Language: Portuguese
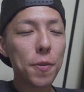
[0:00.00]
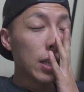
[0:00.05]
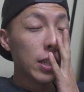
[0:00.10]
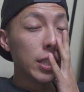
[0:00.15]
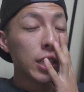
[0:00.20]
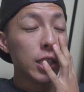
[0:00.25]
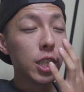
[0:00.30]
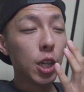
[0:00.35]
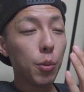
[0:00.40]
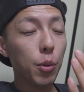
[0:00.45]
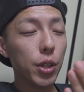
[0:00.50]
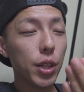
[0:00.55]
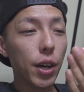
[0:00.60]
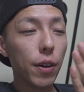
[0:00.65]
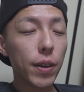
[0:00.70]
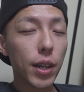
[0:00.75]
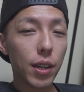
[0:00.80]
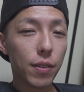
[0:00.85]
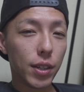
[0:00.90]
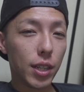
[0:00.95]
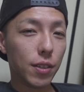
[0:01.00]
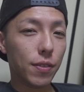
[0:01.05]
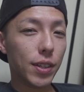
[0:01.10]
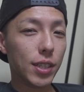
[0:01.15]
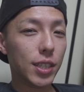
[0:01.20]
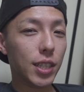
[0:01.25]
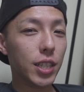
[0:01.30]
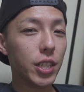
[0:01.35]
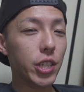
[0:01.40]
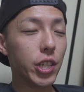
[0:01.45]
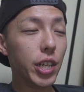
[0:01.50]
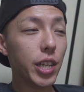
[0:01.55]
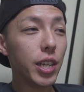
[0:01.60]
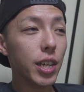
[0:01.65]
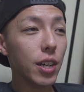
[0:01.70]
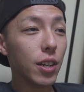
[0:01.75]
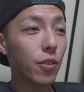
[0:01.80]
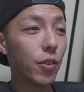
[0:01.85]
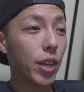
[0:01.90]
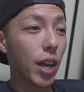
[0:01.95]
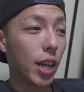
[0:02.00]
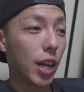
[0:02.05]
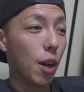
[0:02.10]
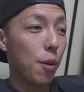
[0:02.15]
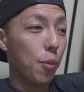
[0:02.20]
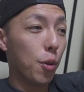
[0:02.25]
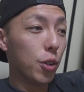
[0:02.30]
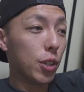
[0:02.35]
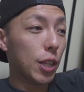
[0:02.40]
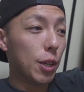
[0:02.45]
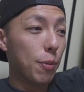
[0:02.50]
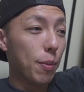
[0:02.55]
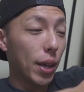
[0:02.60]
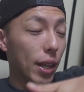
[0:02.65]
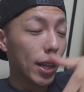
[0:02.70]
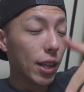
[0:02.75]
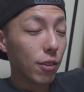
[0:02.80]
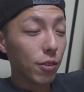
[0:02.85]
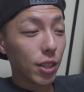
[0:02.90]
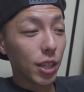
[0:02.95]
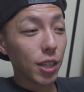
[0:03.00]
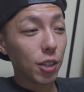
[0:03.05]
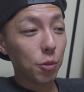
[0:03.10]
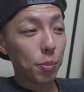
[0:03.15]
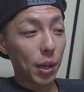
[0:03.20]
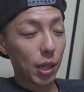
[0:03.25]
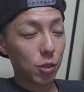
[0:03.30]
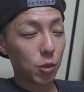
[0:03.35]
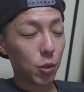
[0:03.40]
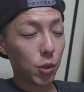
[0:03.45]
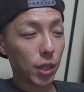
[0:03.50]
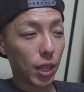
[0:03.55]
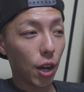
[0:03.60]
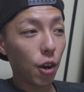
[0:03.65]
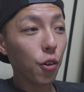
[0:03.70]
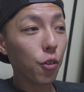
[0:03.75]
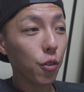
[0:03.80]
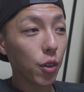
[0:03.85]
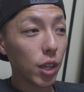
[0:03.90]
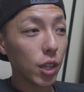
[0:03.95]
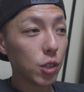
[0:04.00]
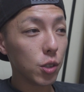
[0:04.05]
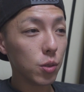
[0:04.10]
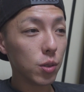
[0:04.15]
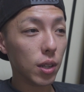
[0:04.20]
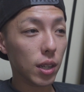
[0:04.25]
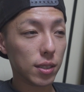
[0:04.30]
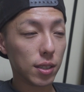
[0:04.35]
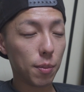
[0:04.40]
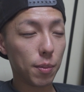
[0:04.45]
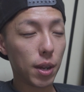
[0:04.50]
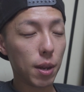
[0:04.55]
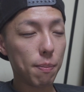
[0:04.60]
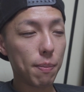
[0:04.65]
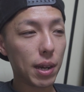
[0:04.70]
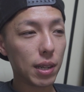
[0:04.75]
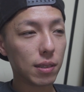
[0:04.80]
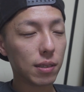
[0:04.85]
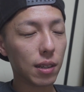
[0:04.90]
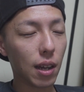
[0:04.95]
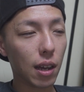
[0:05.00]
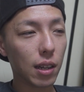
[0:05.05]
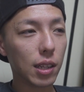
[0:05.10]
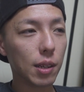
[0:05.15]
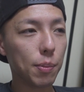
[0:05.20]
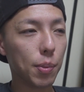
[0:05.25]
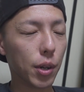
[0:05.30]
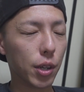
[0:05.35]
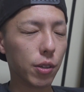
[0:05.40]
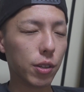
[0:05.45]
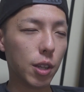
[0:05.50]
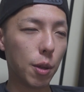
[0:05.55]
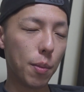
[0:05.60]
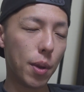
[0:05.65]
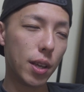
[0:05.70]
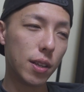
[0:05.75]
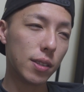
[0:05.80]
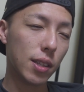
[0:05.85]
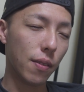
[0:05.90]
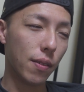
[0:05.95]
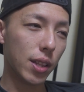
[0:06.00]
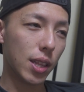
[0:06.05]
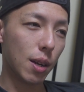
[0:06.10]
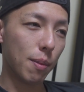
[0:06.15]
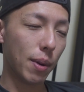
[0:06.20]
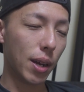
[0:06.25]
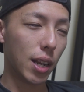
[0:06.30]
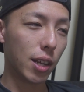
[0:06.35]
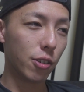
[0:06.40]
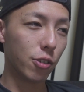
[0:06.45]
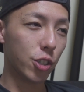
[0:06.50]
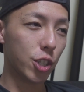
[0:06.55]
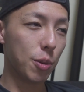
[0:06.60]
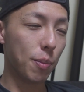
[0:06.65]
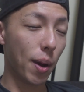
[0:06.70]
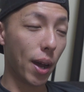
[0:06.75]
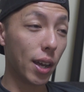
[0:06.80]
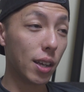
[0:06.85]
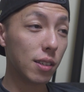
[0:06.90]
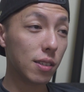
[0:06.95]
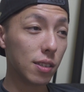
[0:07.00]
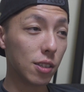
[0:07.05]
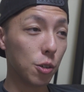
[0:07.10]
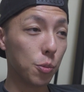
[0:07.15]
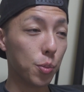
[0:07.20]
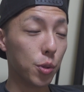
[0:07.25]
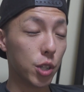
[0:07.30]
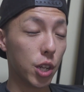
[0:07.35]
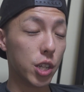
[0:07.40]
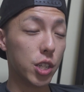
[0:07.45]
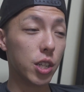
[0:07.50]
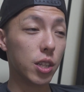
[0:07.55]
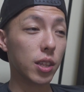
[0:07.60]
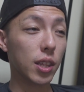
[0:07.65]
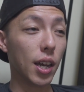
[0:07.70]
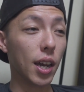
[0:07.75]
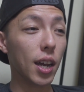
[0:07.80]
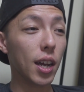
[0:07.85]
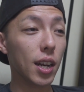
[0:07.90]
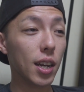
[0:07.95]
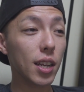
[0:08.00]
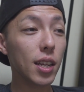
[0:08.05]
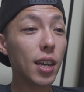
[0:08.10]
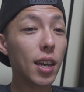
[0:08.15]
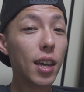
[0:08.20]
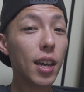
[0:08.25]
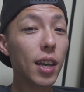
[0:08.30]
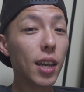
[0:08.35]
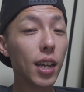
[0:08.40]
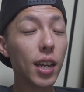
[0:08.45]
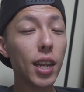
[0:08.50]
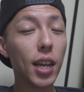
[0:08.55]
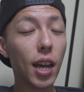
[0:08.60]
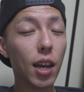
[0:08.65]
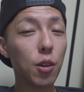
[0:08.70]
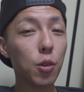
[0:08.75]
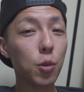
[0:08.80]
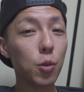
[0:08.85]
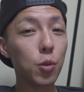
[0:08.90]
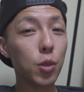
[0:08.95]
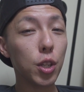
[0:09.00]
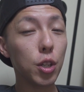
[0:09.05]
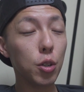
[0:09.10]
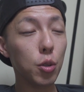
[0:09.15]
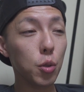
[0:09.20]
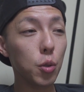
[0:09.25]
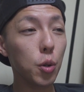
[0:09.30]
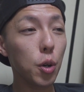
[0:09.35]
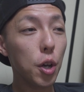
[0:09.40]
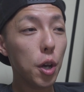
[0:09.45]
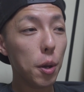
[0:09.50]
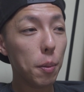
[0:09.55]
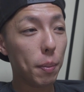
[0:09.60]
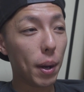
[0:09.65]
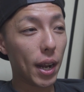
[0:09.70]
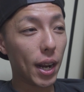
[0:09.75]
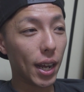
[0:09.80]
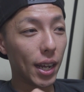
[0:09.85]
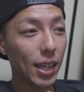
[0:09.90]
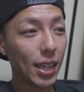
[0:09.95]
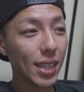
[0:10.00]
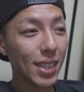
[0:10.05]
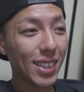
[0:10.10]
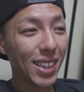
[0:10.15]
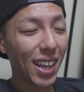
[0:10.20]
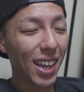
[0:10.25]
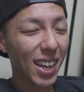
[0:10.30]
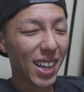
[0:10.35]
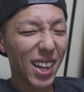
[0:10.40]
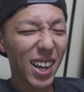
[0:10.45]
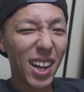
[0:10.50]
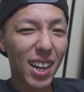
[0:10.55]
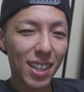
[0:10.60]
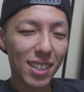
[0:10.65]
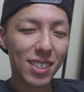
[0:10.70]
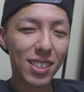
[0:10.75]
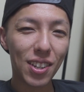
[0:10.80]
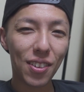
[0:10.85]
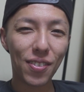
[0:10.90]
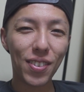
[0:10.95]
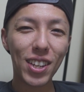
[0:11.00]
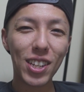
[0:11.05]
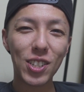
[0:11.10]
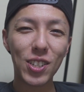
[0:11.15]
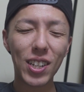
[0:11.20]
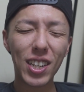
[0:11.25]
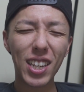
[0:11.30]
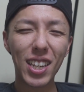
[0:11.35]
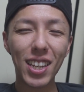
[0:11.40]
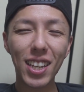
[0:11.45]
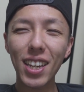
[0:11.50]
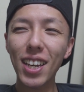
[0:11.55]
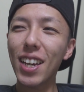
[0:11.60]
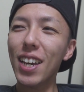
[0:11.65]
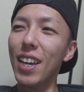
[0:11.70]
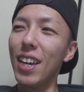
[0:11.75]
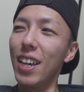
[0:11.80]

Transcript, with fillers: Então a gente acabou não gravando a Fazendinha, o que acabou também não dando para soltar o vídeo da semana passada, porque eu também estava trabalhando demais, não podia editar e criar um conteúdo para integrar este vídeo aqui